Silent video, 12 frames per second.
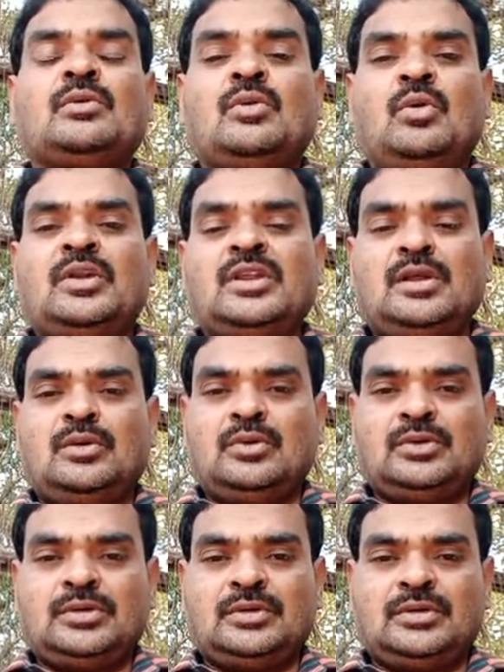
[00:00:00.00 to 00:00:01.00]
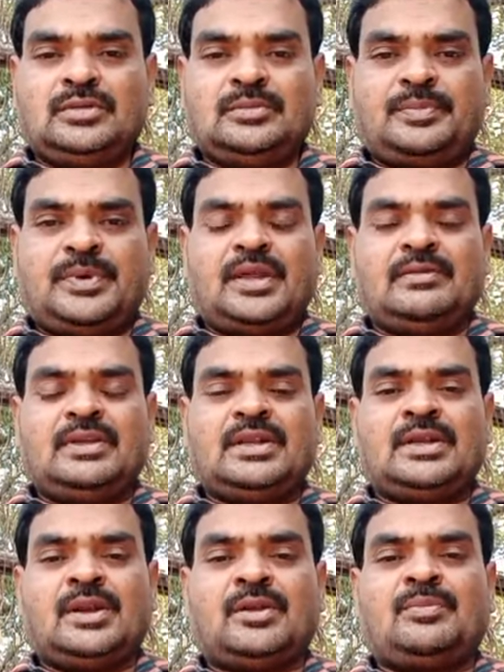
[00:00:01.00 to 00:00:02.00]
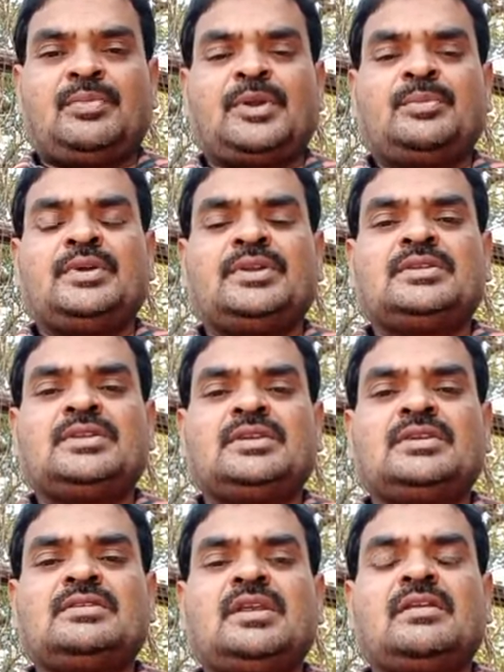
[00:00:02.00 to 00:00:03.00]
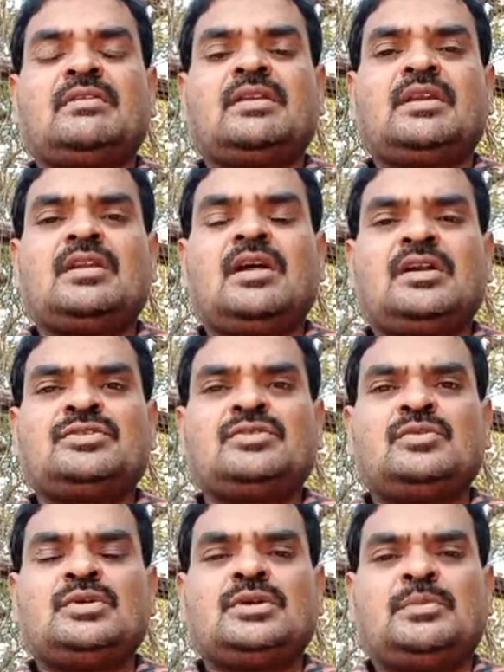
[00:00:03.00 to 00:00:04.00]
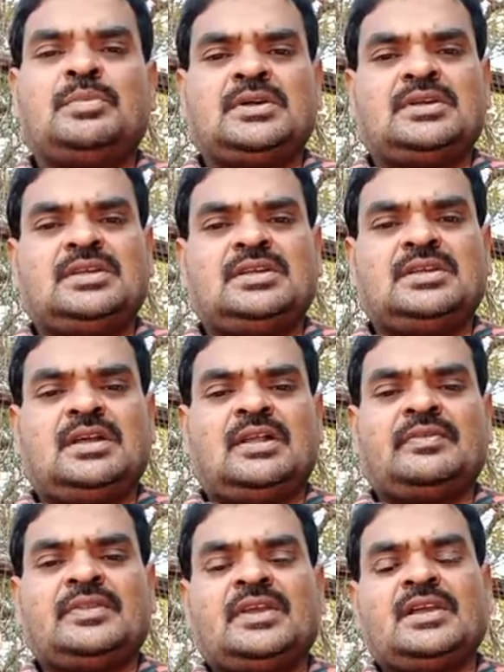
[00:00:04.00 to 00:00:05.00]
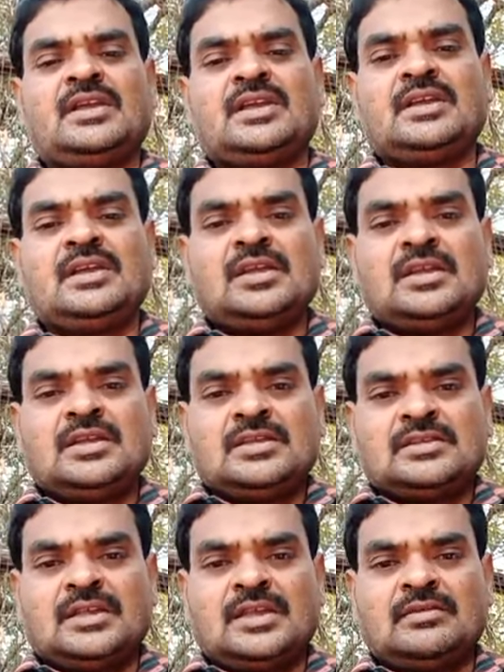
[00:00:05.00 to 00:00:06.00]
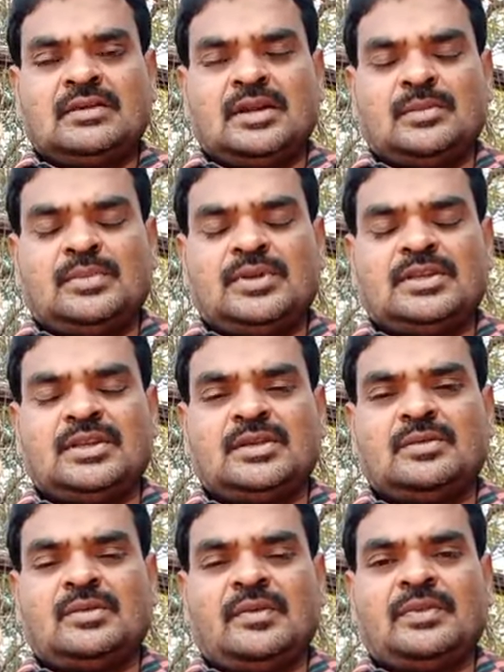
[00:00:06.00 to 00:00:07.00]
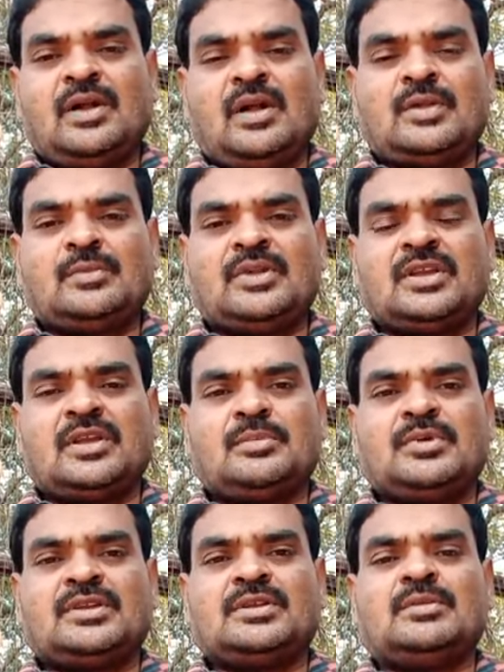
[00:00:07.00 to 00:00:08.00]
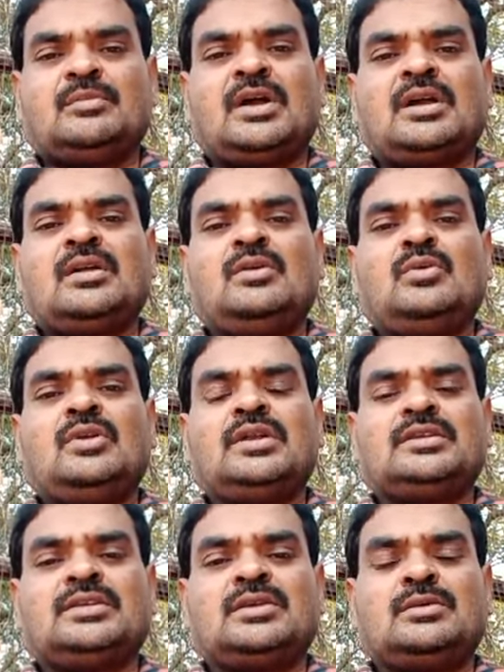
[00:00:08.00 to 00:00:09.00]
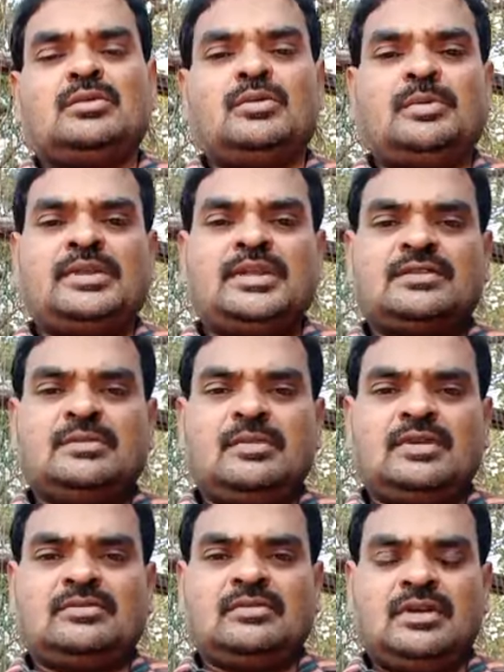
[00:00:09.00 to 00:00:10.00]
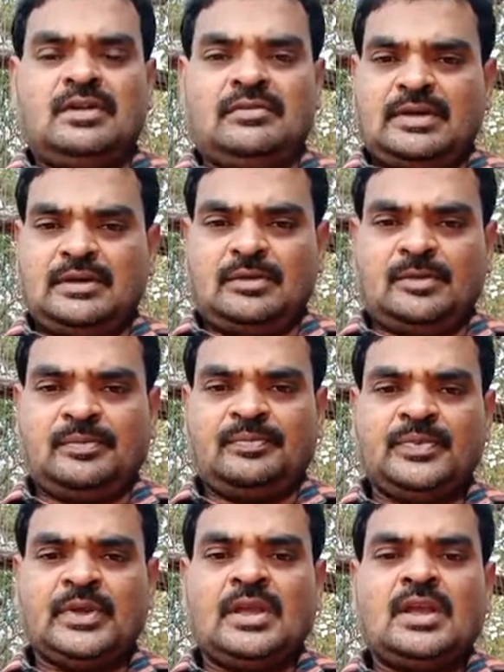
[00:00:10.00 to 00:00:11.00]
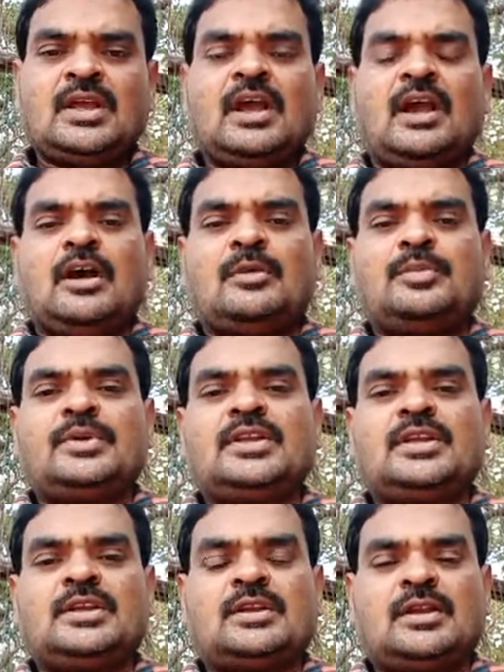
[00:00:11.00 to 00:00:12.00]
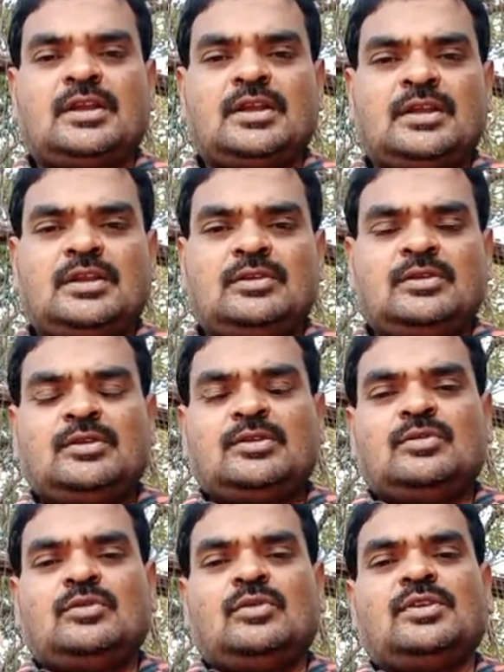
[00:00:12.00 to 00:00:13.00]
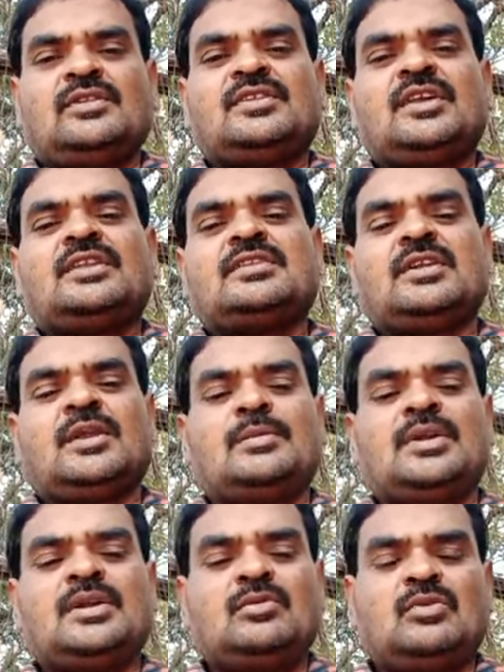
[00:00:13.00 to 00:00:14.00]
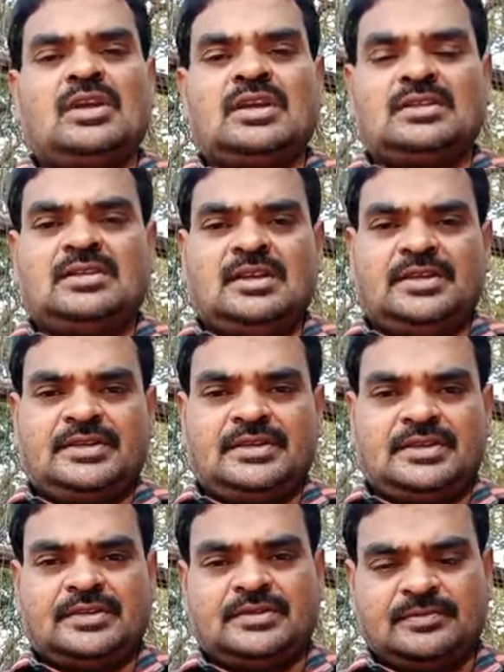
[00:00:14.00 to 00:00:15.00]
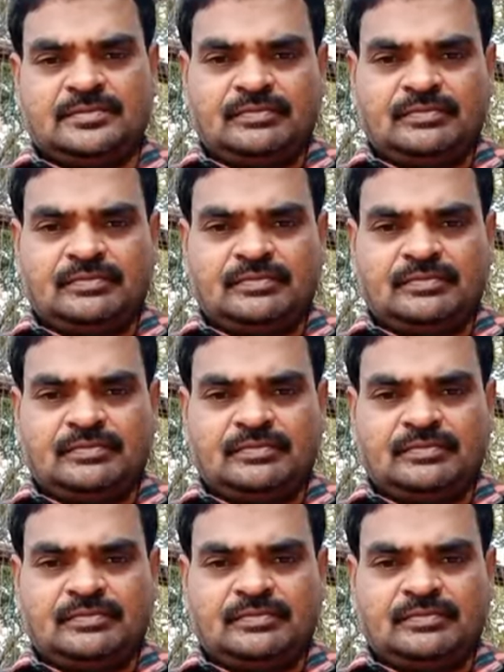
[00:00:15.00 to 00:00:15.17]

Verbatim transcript: கோடியில் ஒரு பிறவி என்ற பிறப்பெடுத்து இறைவனால் காட்சி கொடுக்கப்பட்டு அந்த தெய்வ நம்பிக்கையும் அந்த ஆன்மீக நம்பிக்கையும் மக்கள் உலகத்துக்கு உபதேசமாக சொல்ல வேண்டும் அப்படி என்ற ஒரு சரித்திரமே உலகத்தில் இருக்கிறது